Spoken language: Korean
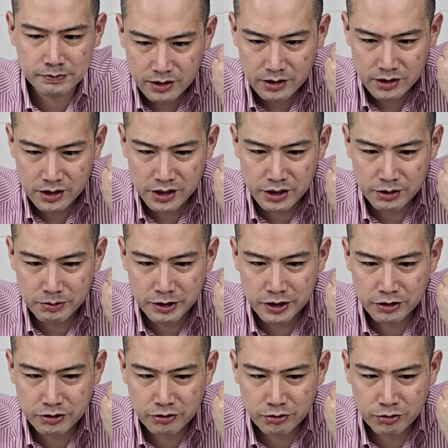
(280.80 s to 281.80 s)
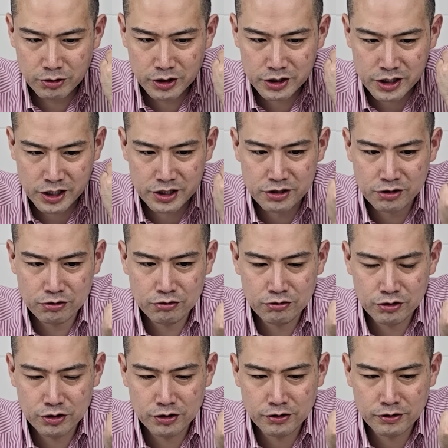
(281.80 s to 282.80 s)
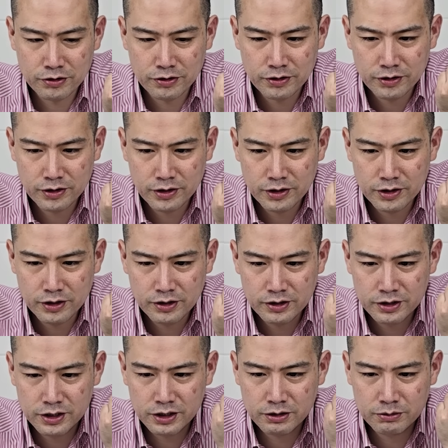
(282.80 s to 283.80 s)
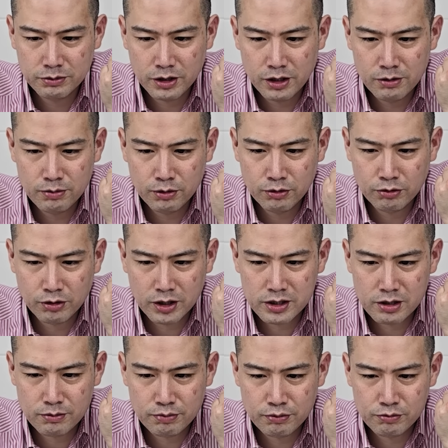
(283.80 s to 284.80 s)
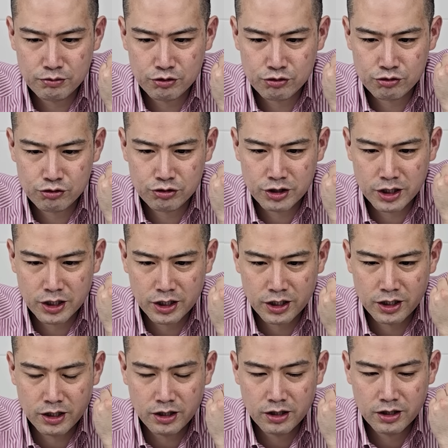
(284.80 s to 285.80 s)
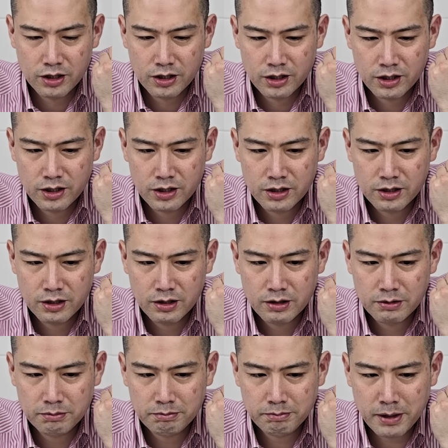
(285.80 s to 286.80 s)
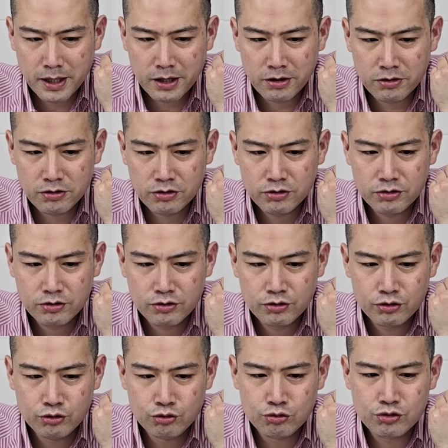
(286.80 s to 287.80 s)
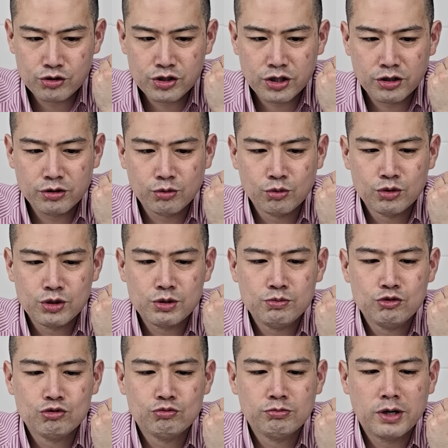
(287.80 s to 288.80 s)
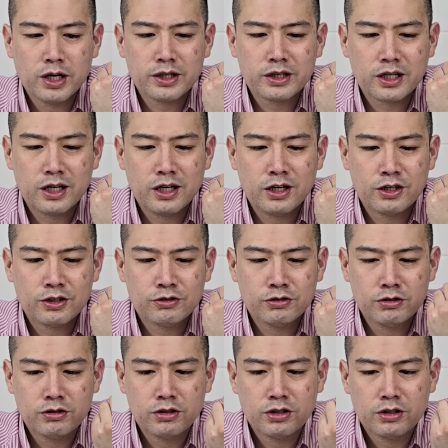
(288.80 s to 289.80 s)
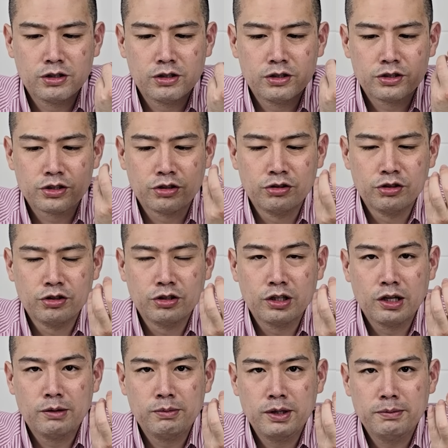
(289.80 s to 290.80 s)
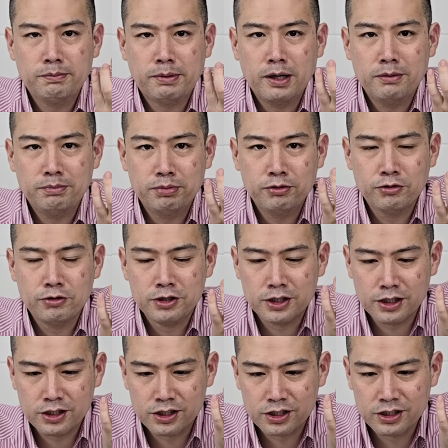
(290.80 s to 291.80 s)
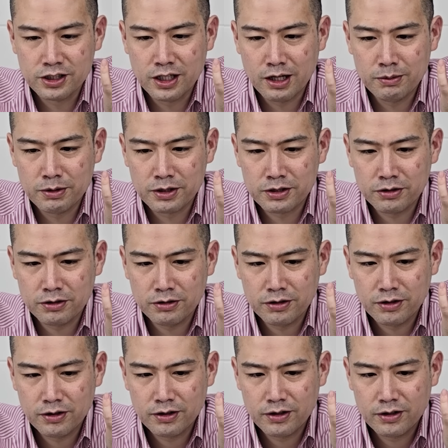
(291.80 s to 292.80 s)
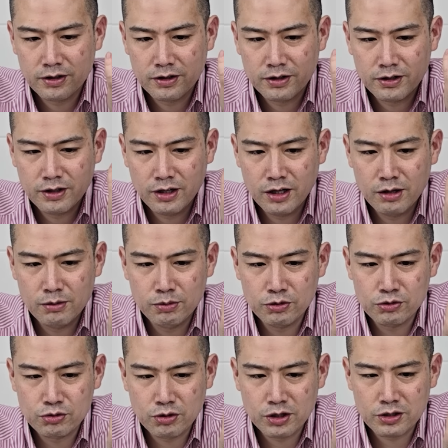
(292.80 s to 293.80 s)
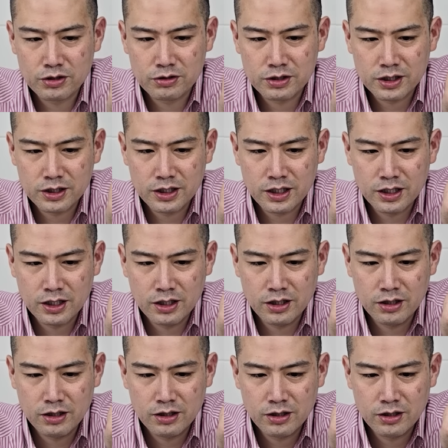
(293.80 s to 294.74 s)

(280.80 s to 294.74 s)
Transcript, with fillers: 22년도에 제쳤고요. 지금 일본 화장품 수출액이 8억 6,056만 달러로 전년 대비 8% 이상 증가하면서 일본 쪽에서 상당히